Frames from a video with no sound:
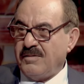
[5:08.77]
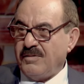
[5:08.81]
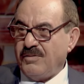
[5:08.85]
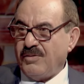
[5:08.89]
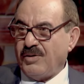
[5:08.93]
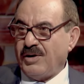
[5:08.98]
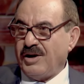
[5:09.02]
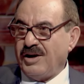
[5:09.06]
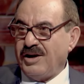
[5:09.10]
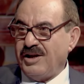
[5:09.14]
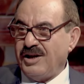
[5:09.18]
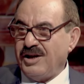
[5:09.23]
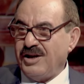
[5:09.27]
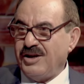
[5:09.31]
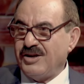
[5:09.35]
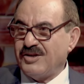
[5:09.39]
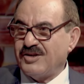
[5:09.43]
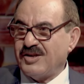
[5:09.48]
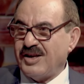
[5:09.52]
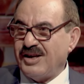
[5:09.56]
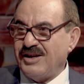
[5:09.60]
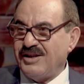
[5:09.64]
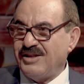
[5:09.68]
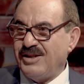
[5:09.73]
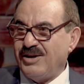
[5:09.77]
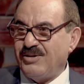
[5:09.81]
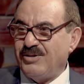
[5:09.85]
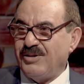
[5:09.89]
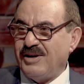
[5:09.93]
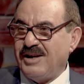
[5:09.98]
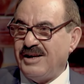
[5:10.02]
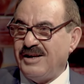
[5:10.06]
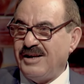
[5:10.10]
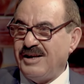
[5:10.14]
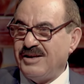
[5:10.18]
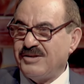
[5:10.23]
والله اسال
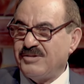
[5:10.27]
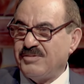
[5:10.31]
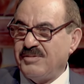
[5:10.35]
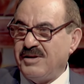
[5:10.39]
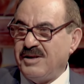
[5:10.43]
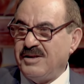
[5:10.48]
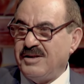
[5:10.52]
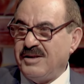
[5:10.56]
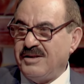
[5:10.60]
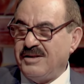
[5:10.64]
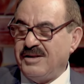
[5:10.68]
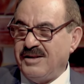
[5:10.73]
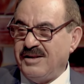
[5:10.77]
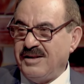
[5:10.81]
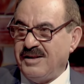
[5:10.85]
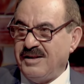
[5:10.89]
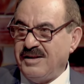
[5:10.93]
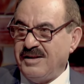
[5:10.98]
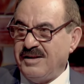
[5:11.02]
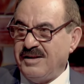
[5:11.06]
الدولة ليش ما وانت